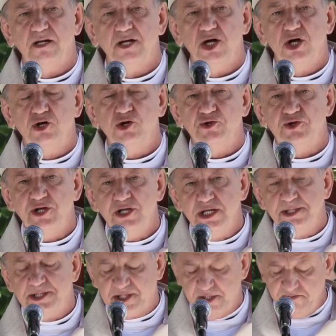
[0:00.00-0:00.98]

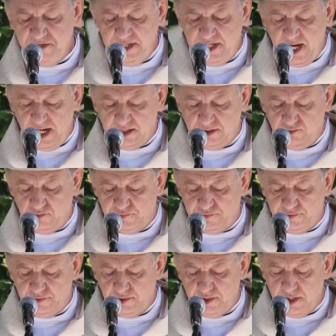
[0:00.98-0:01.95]
rodziny
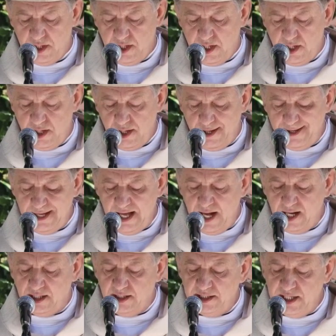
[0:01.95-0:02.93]
Sybiraków,
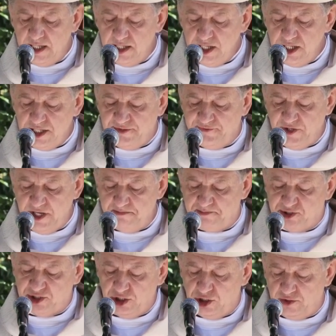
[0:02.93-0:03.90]
jak relikwie
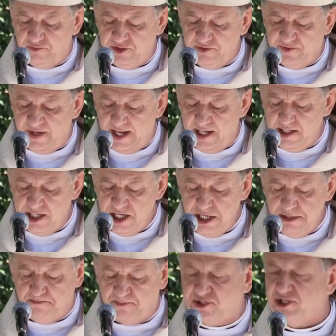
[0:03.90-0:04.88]

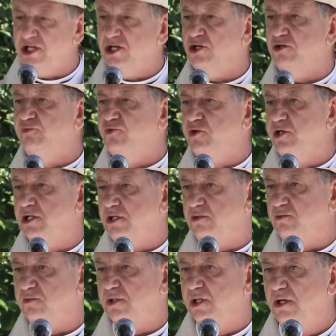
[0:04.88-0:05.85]
przechowywali i
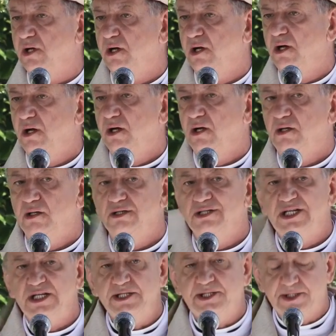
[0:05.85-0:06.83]
przechowują
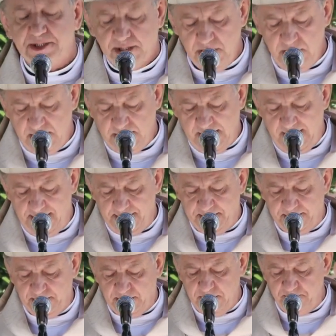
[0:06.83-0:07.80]
listy i
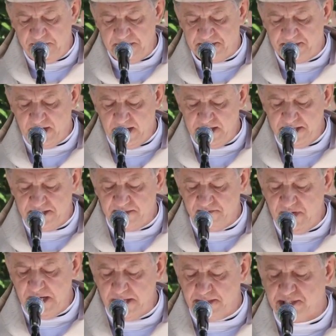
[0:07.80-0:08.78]
kartki pisane z
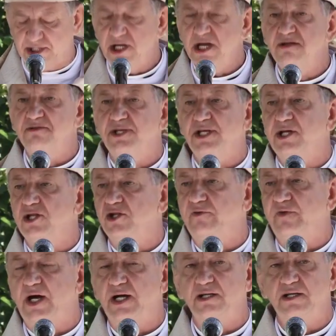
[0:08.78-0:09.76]
miejsc
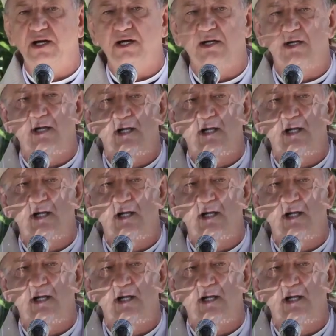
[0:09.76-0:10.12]
internowania